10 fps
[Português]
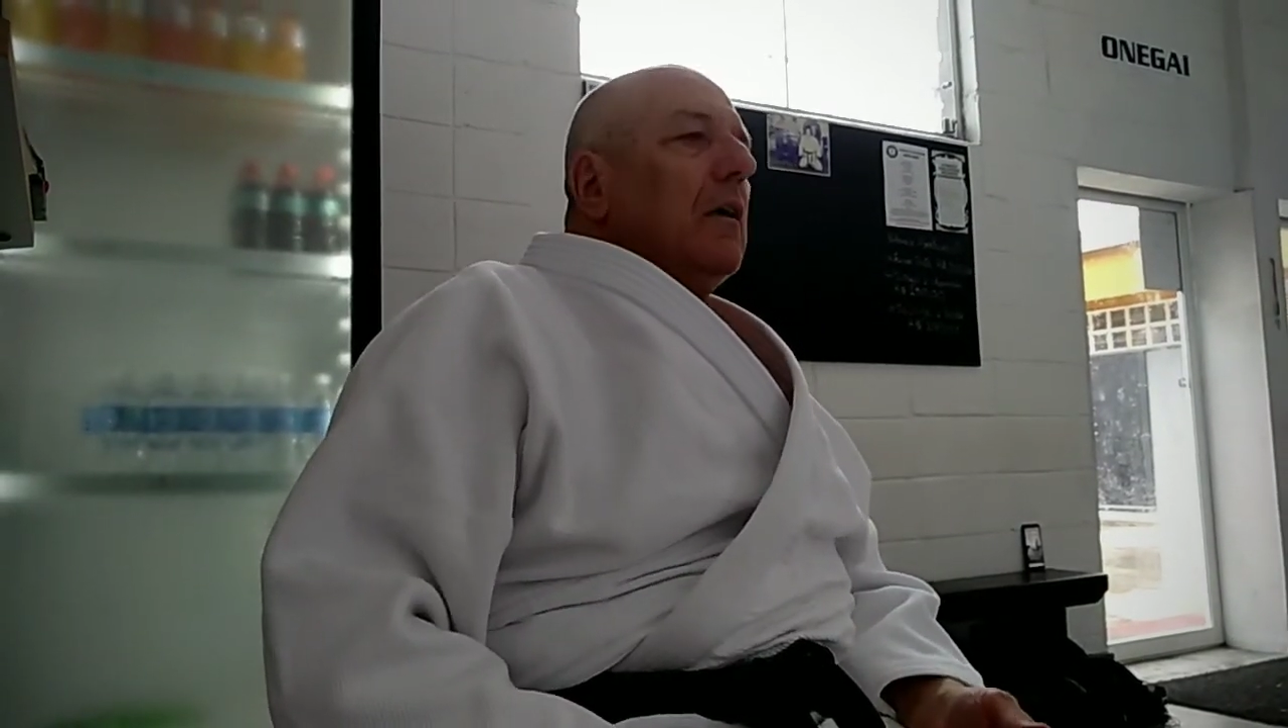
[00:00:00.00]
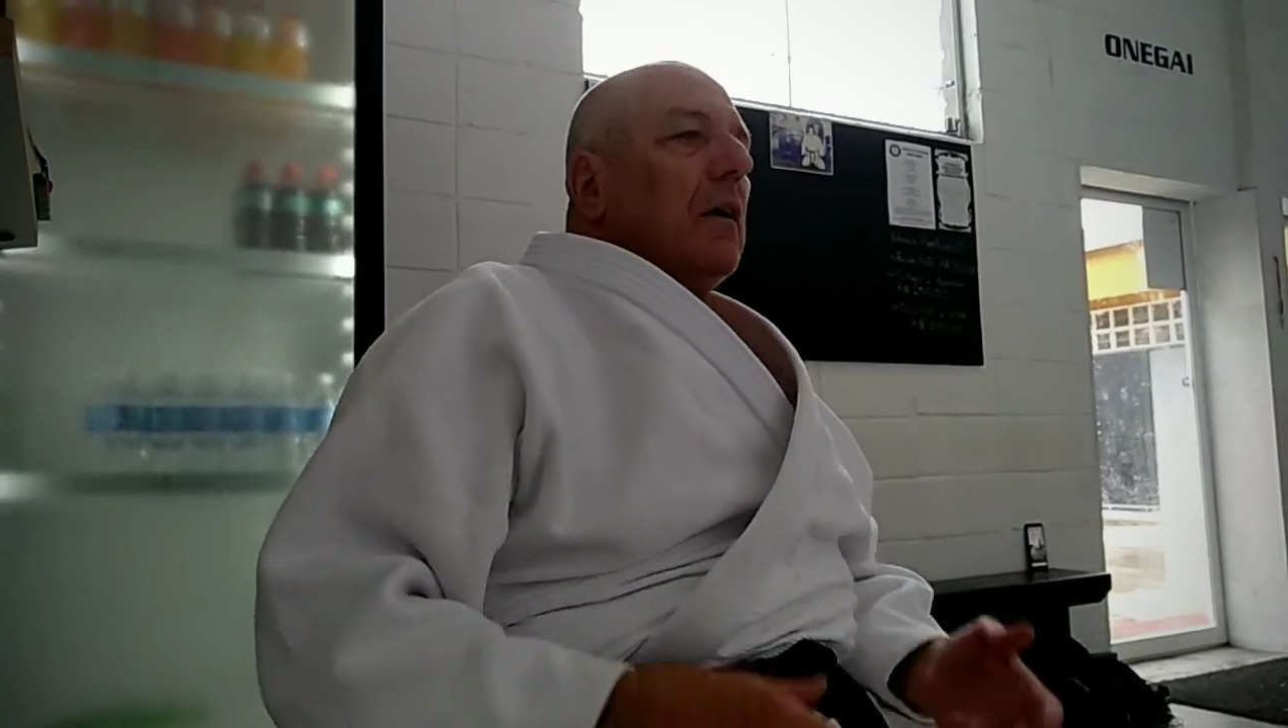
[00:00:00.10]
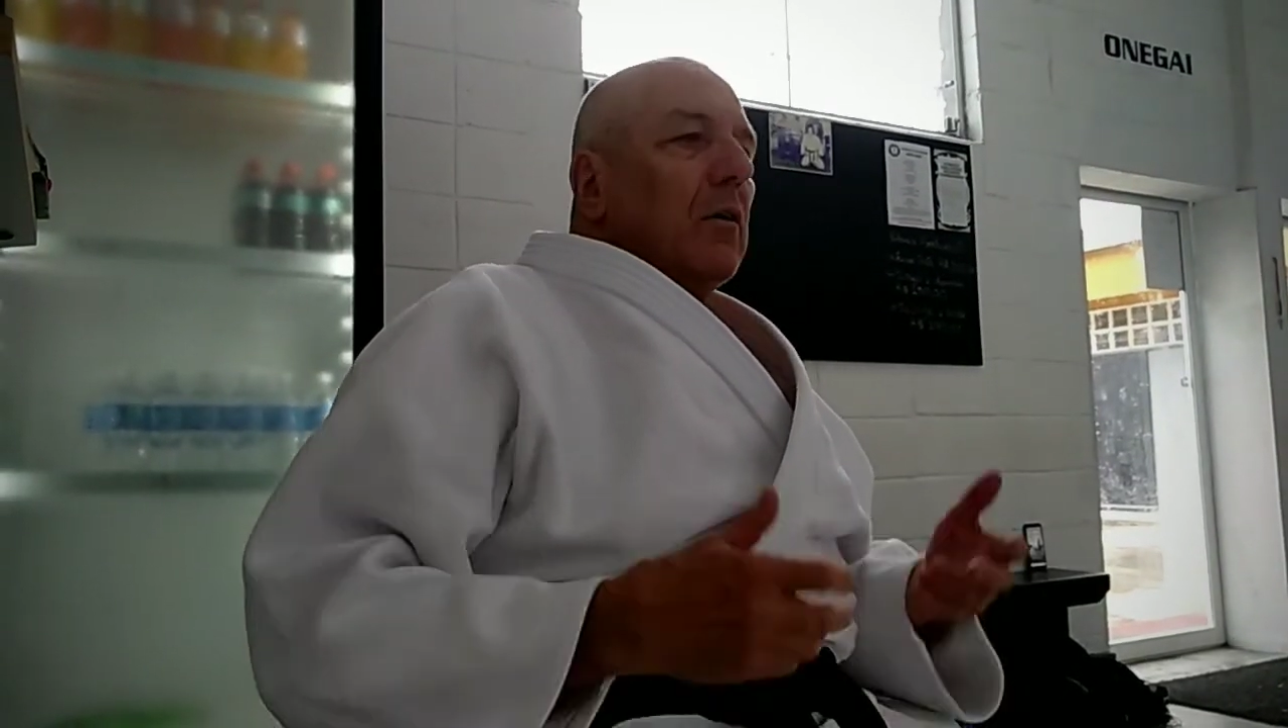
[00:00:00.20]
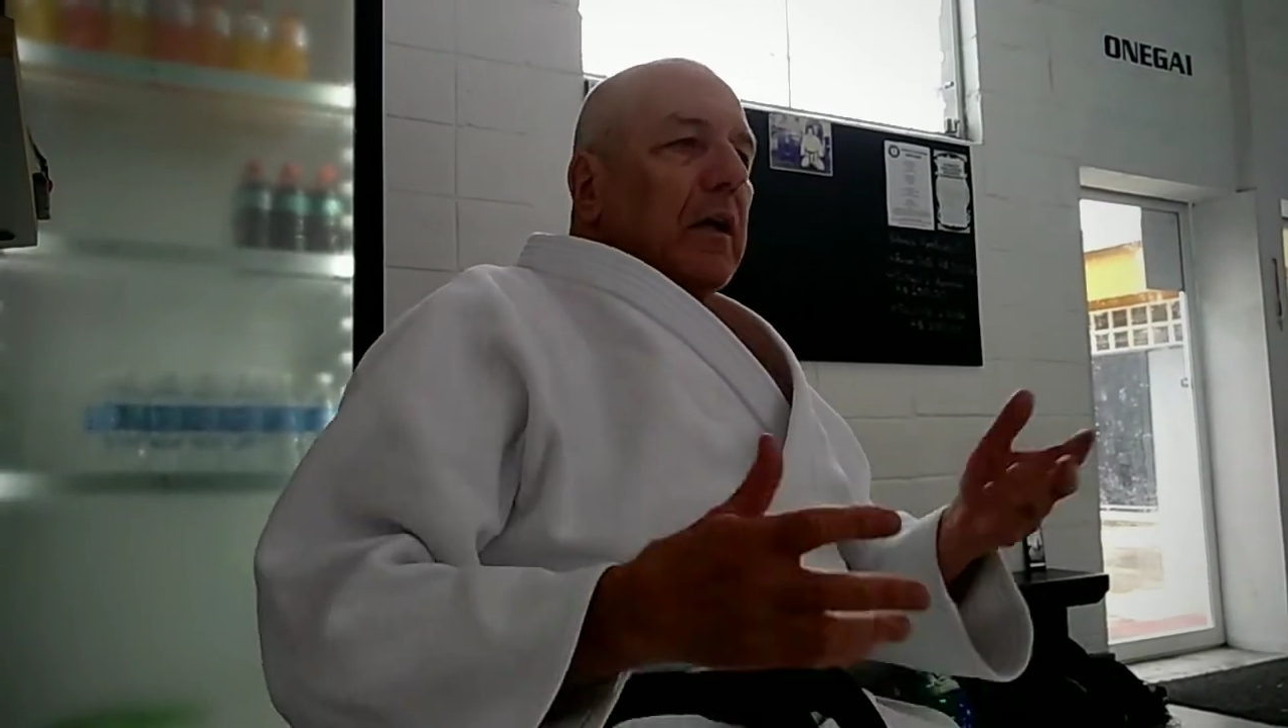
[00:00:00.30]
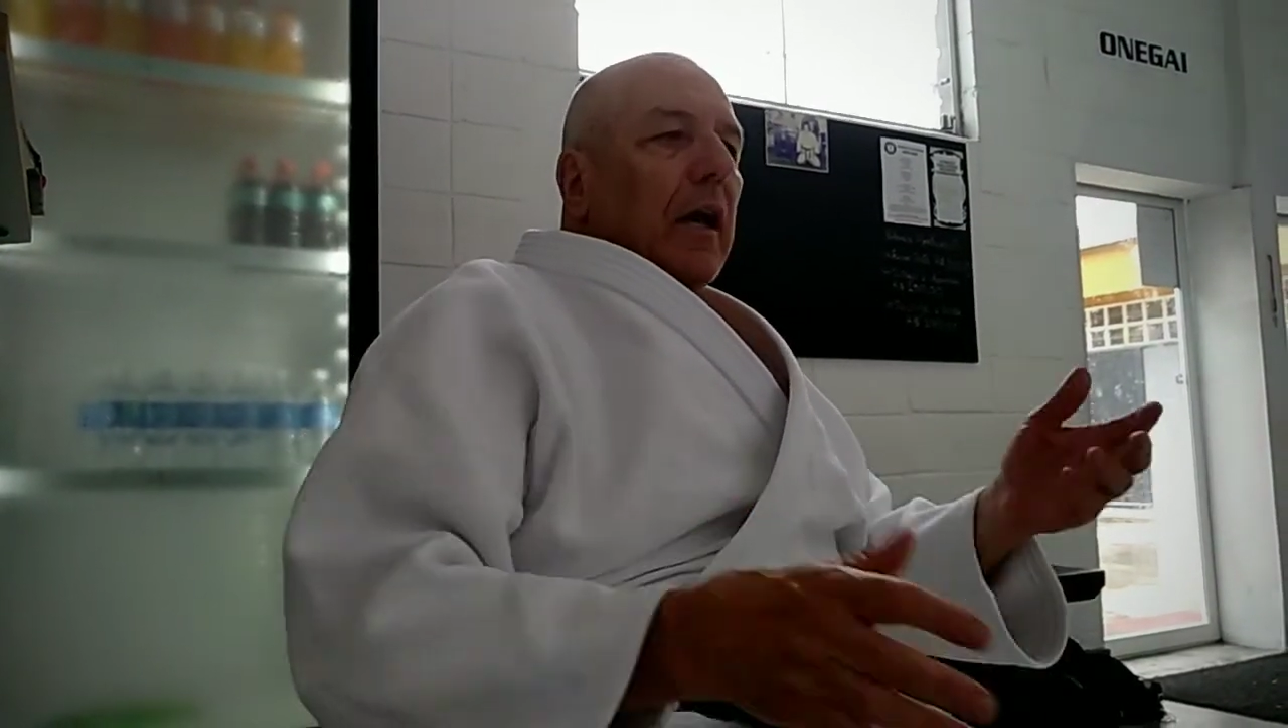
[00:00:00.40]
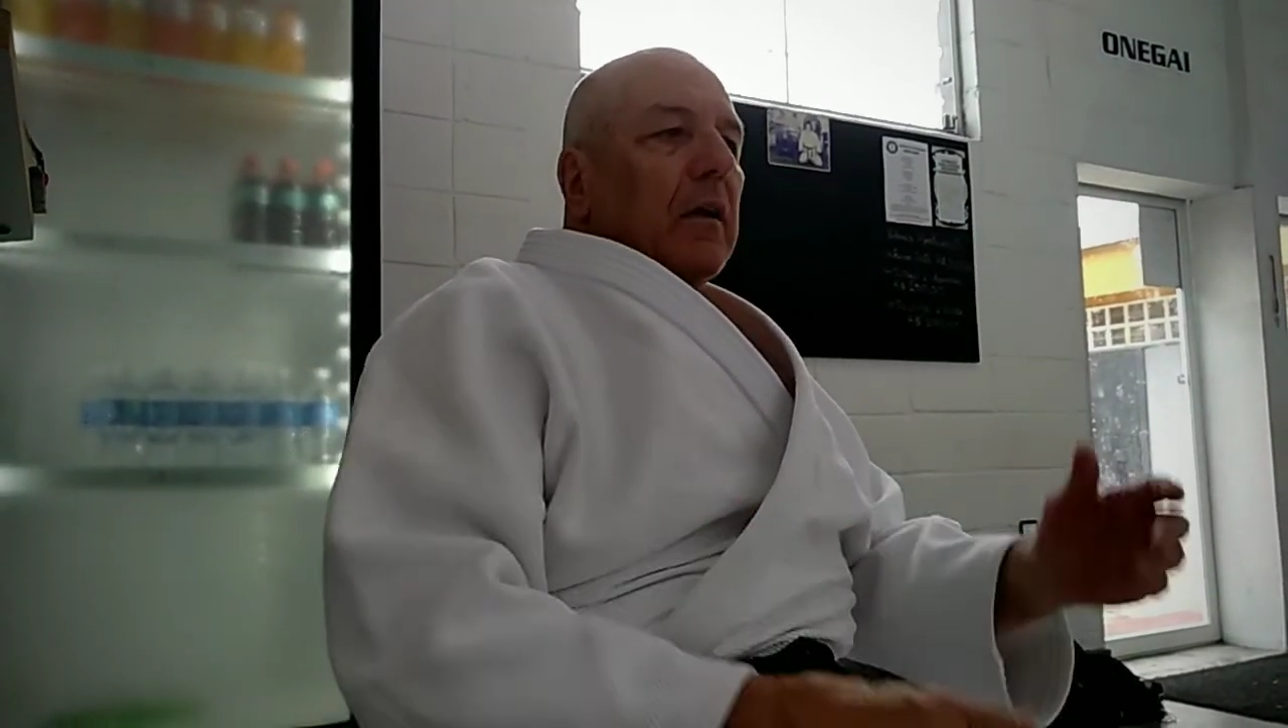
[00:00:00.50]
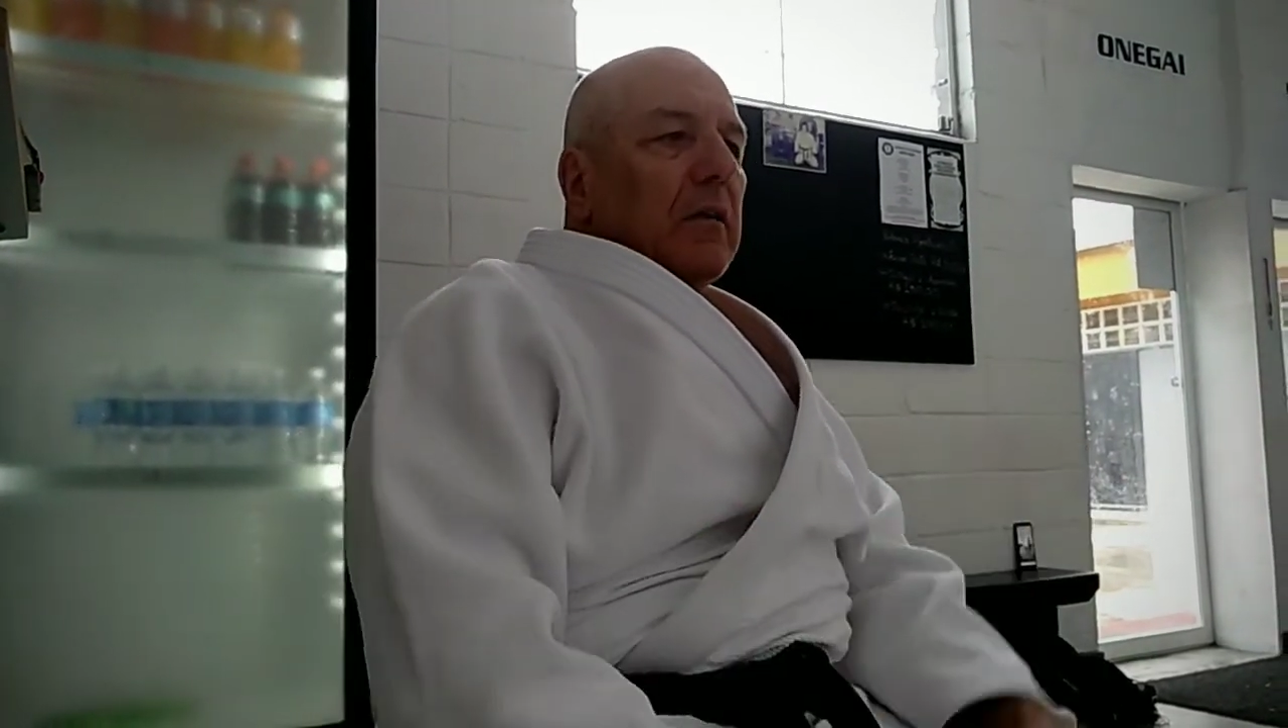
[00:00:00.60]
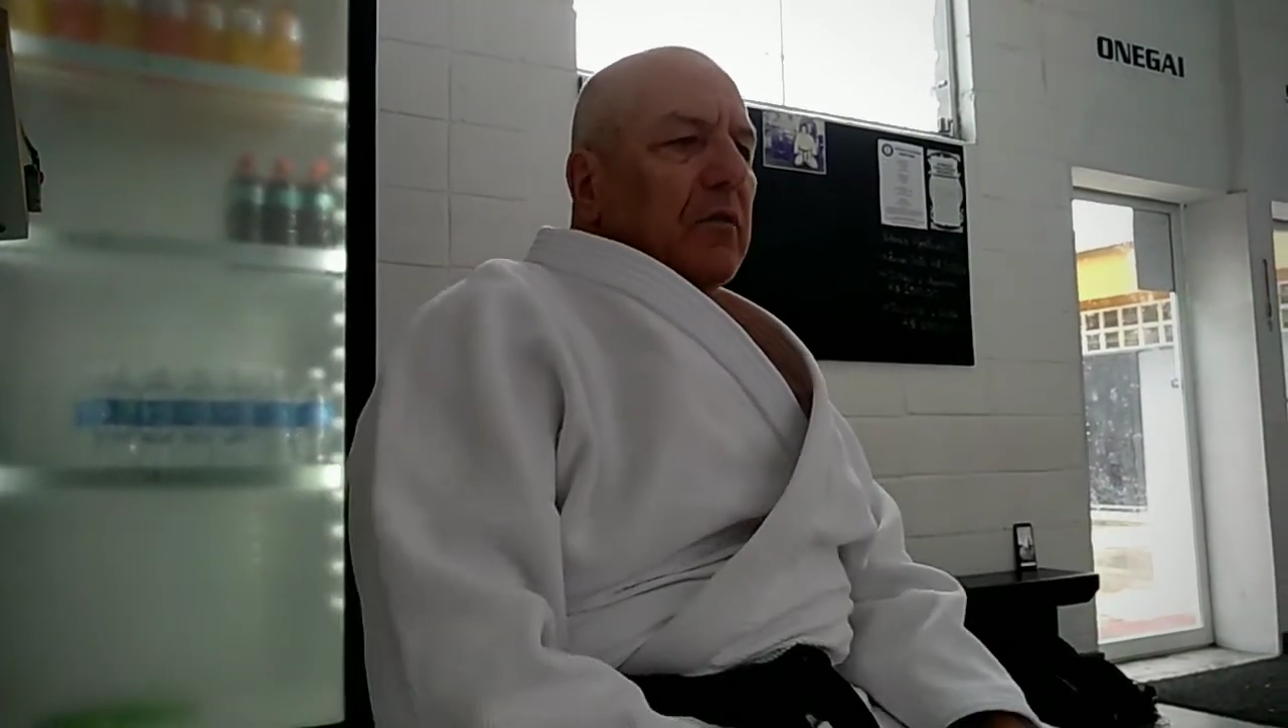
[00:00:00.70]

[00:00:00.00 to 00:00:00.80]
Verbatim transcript: Eu quero que